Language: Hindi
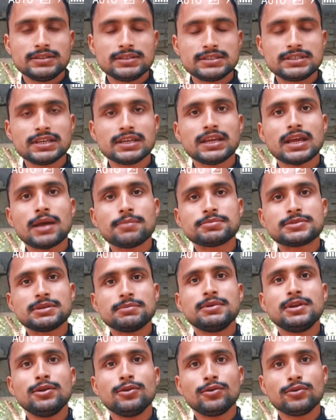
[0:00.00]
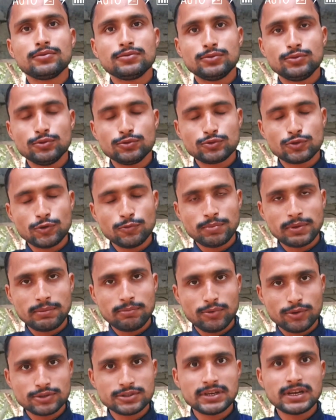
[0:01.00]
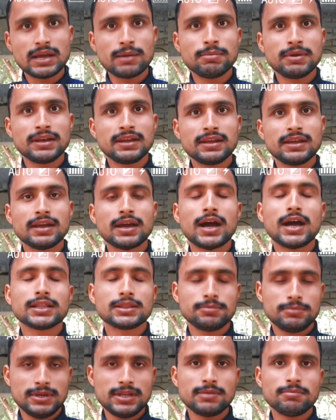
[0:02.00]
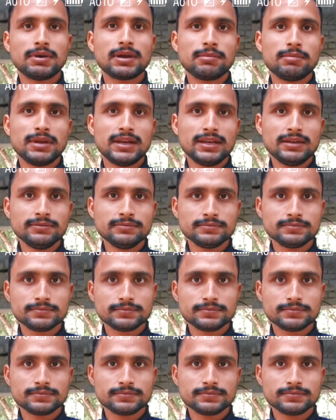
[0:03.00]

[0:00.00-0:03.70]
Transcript: जिससे कि आप सभी लोग दूसरों पर बोझ न बन के आत्मनिर्भर बने